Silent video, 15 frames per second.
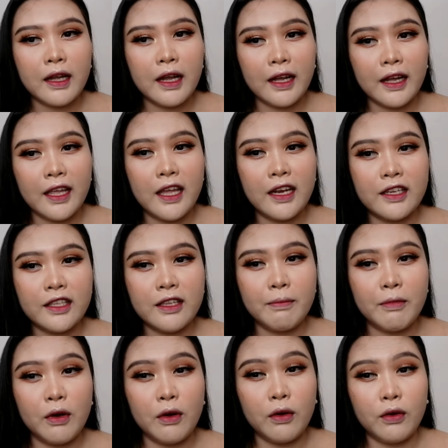kakayanin
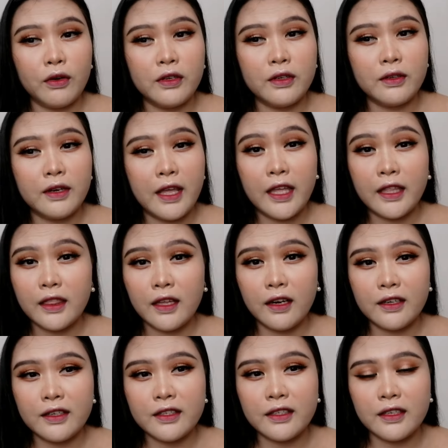niya ba on 8
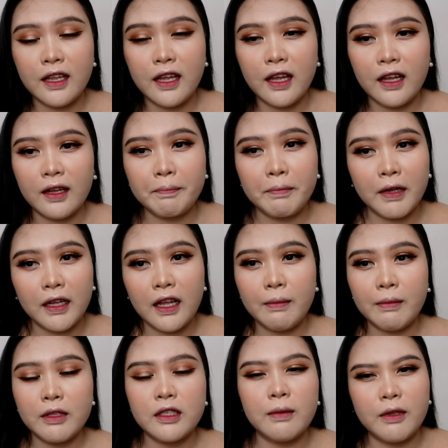hours na
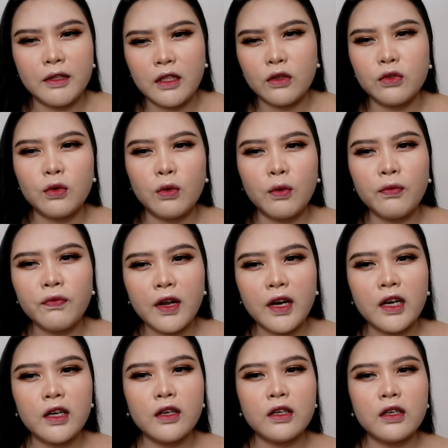paggamit sa mata. So
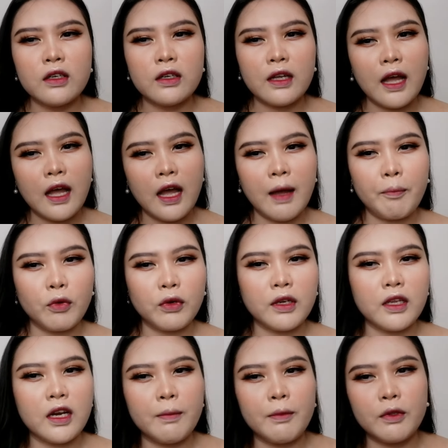far,
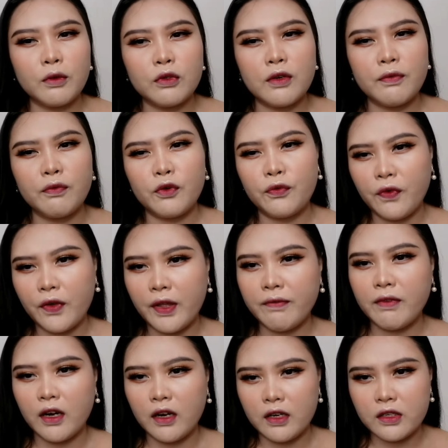kahapon ginamit ko siya for 5
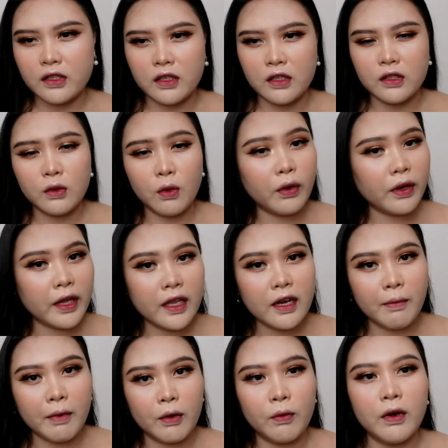hours. is okay
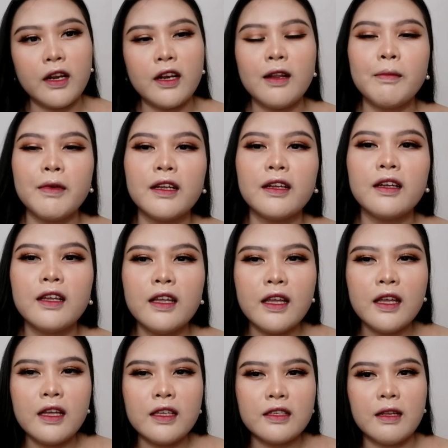naman. Wala naman
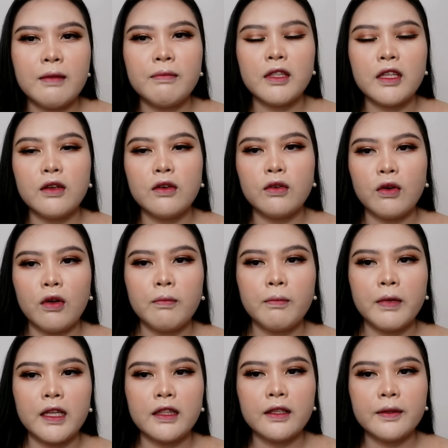something wrong.
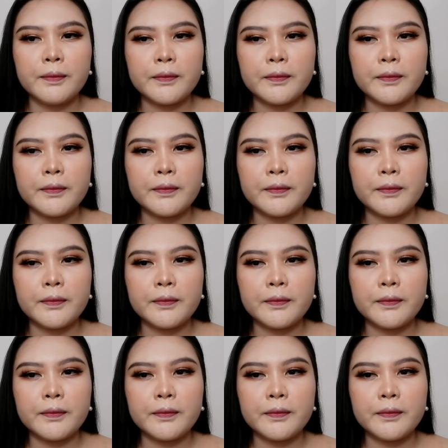But